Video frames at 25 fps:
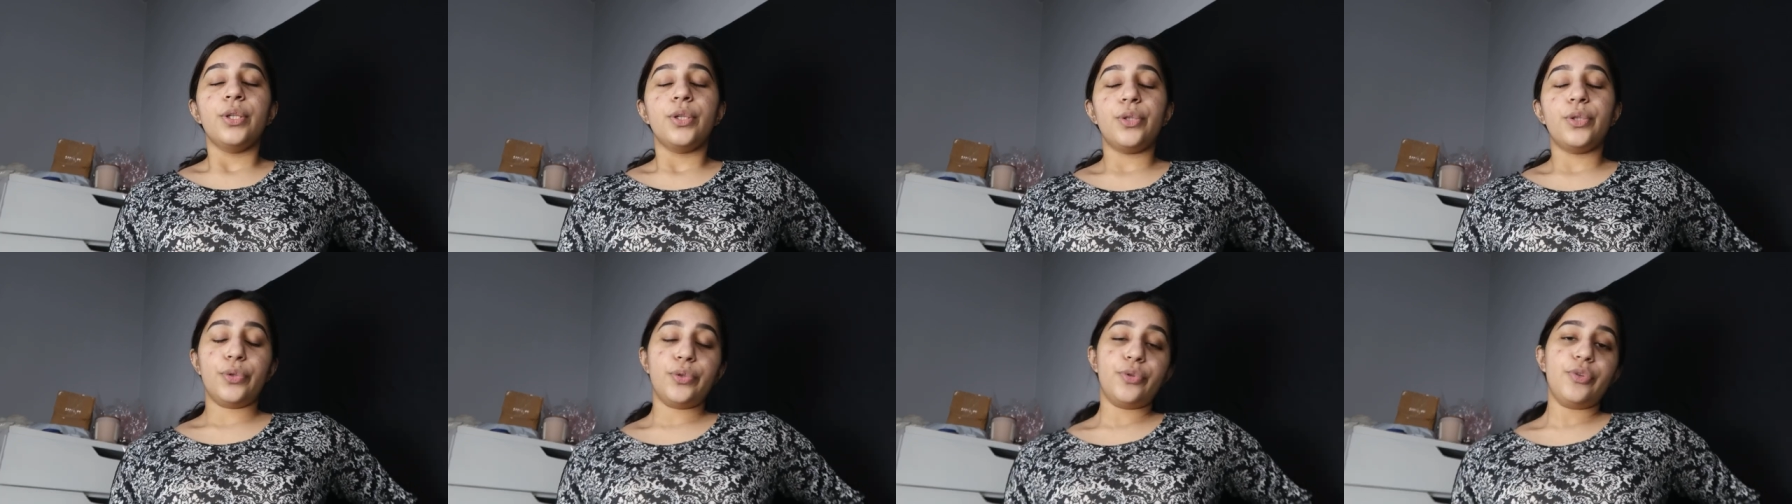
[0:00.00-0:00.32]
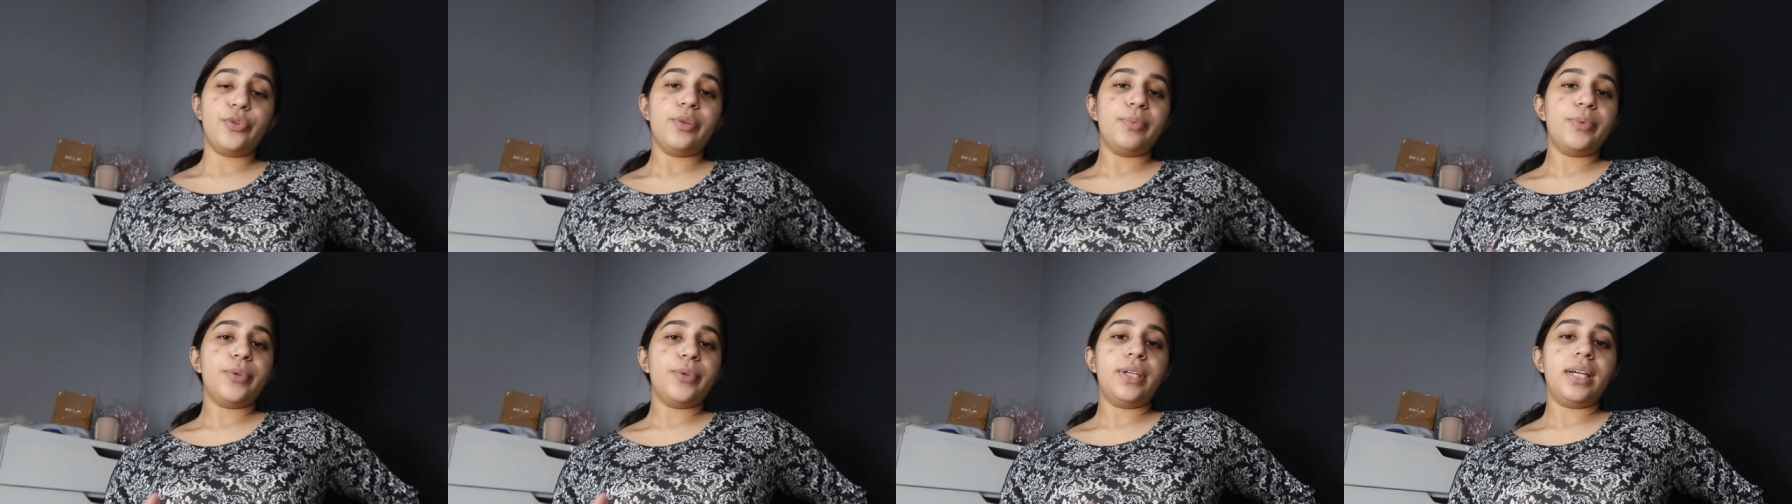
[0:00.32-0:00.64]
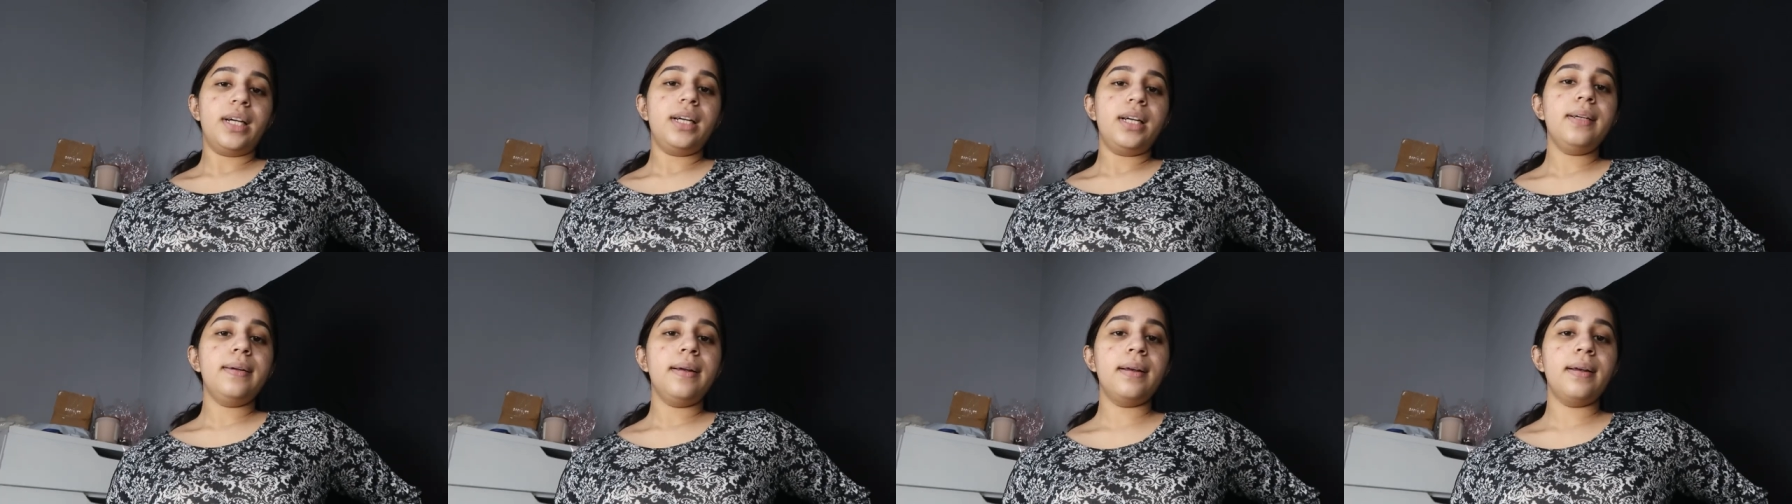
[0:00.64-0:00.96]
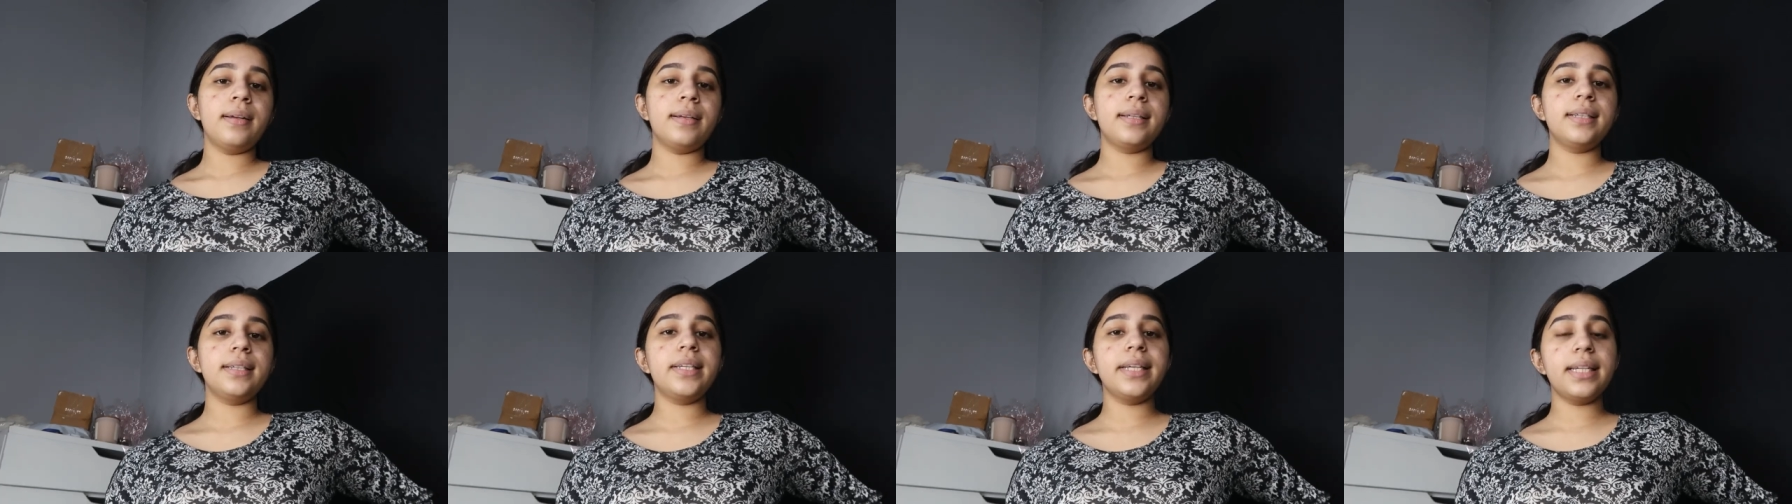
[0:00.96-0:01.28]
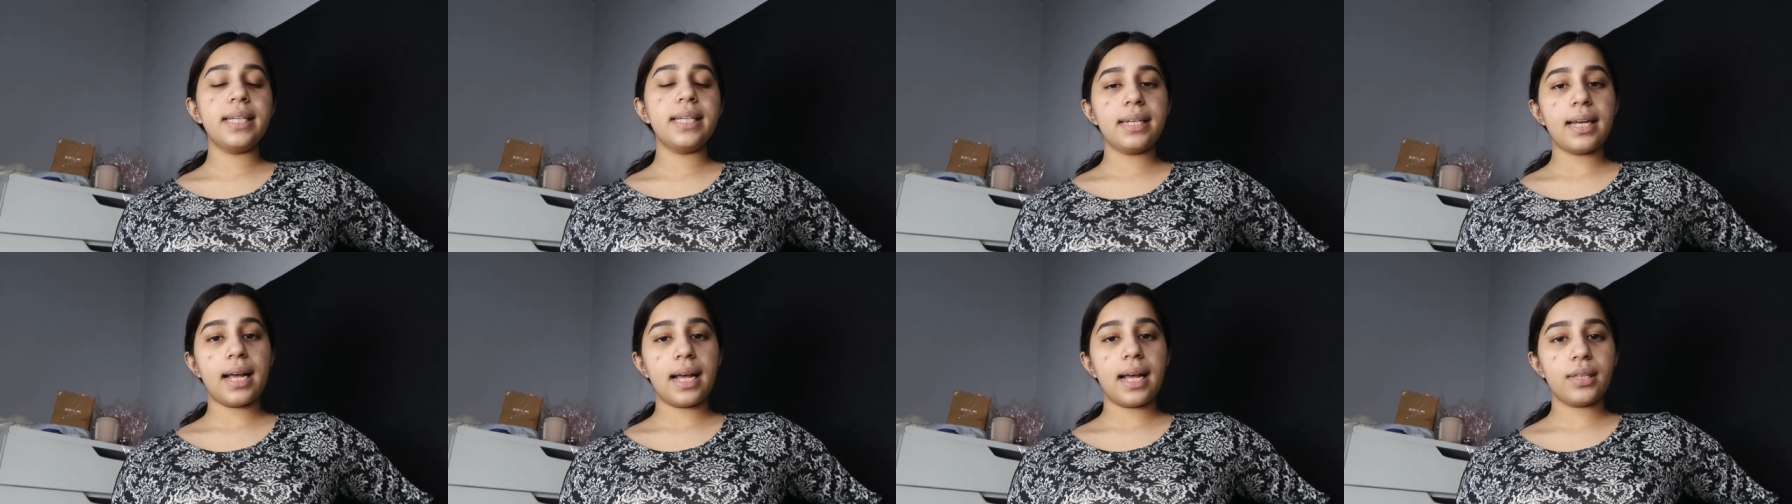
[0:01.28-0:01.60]
तो उन्होंने बोला कि
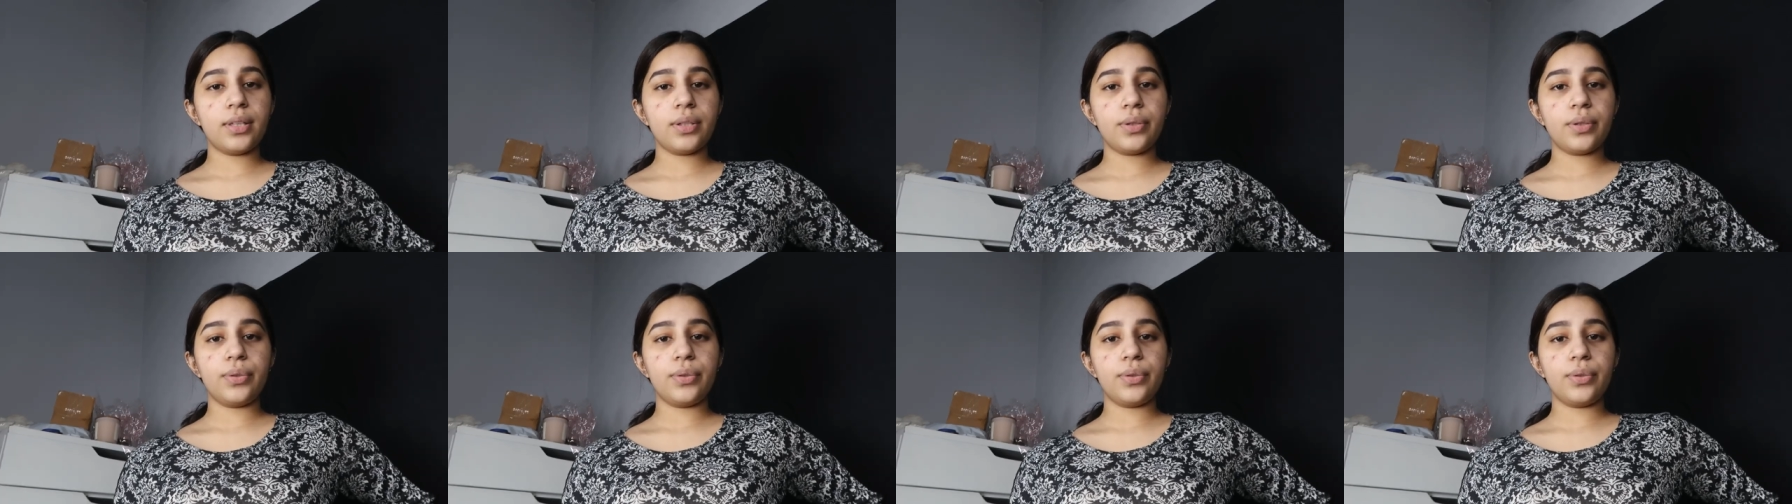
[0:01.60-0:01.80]
ठीक है रात